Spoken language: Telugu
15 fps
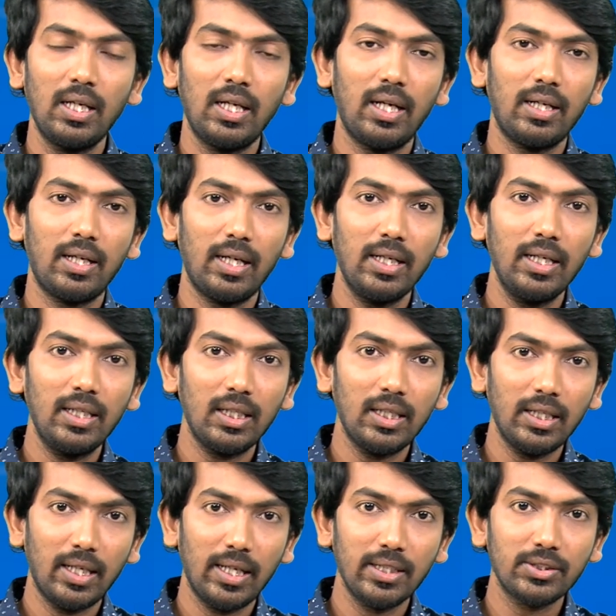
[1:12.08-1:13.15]
అండ్ రెండింటిని
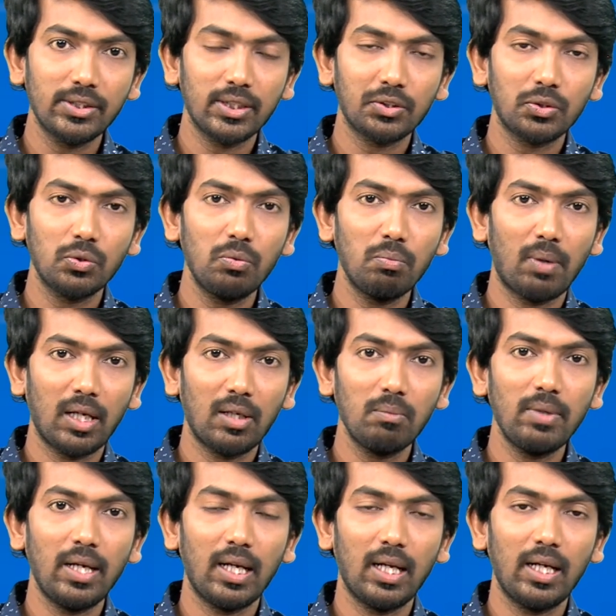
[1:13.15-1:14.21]
లింక్ చేస్తూ మనం
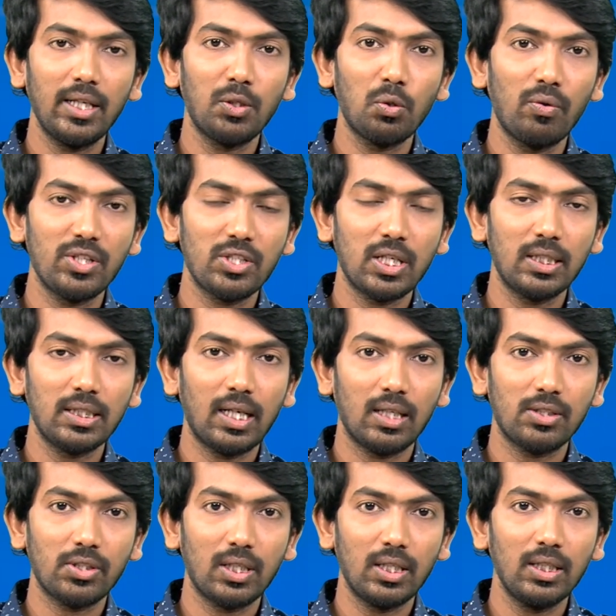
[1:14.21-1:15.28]
ఎలా ఇన్నోవేషన్ అండ్
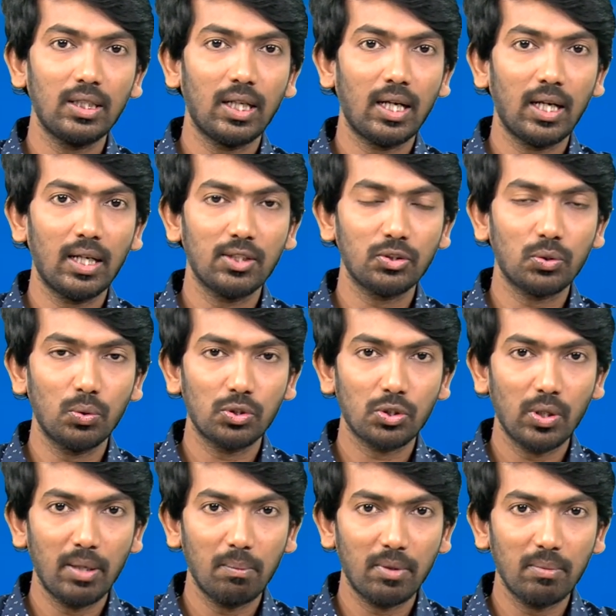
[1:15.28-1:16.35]
కల్చర్ని తెలంగాణ స్కూల్స్లో
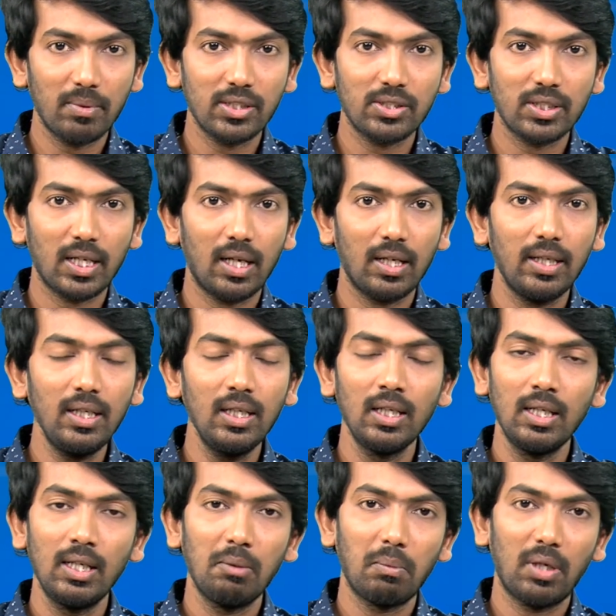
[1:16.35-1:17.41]
ఇంప్లిమెంట్ చేయాలి
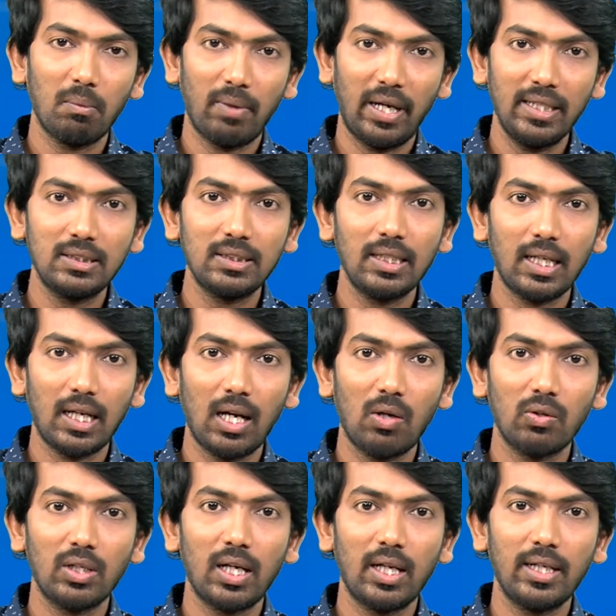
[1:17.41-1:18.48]
మన మైండ్ సెట్ ఎలా
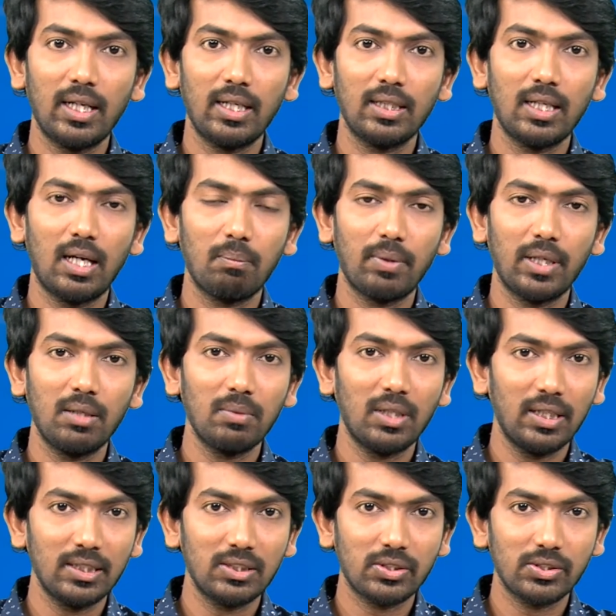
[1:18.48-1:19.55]
ఉండాలి అనే దానిపైన మనం
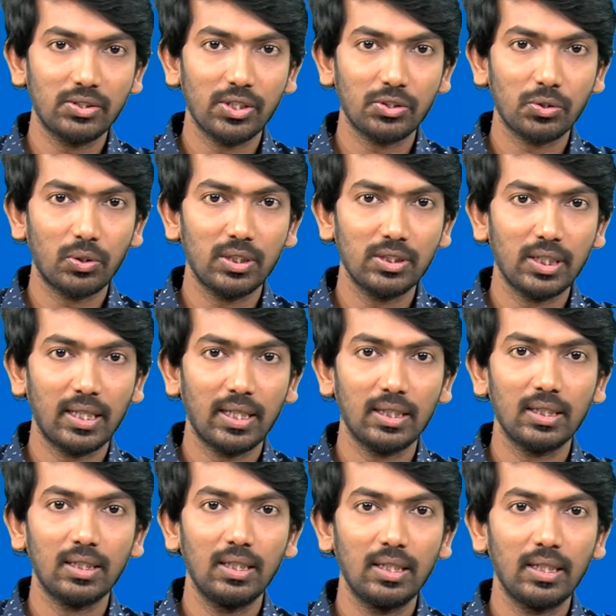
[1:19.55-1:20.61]
డిస్కస్ చేసుకోవడం
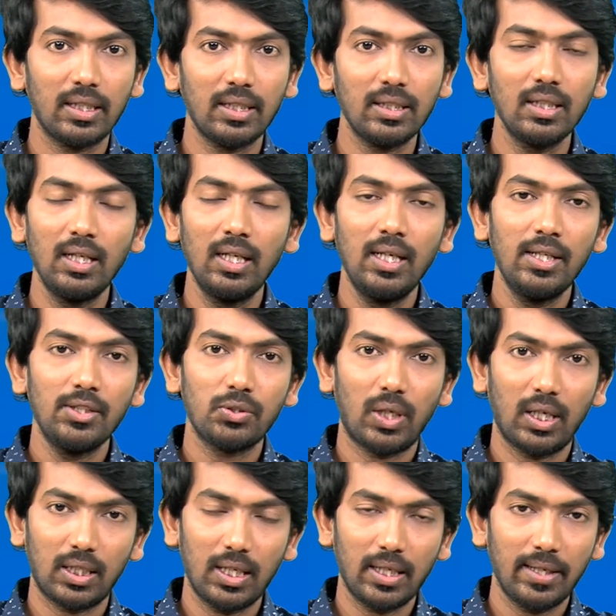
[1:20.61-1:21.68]
జరిగింది కరెక్ట్ సో
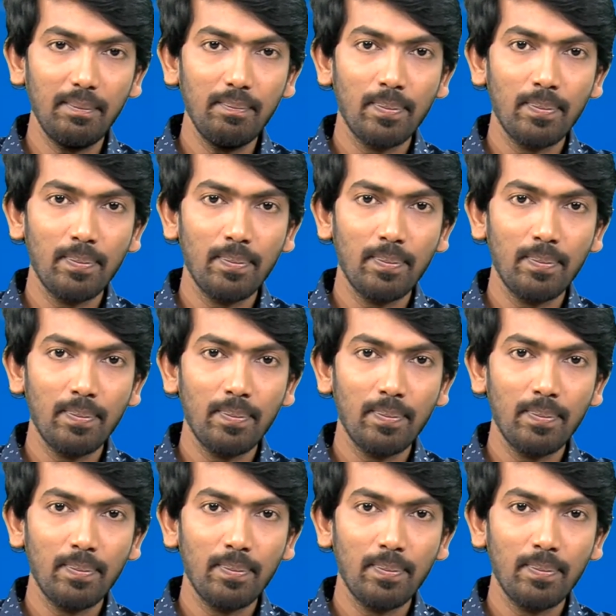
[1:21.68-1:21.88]
అట్లాగే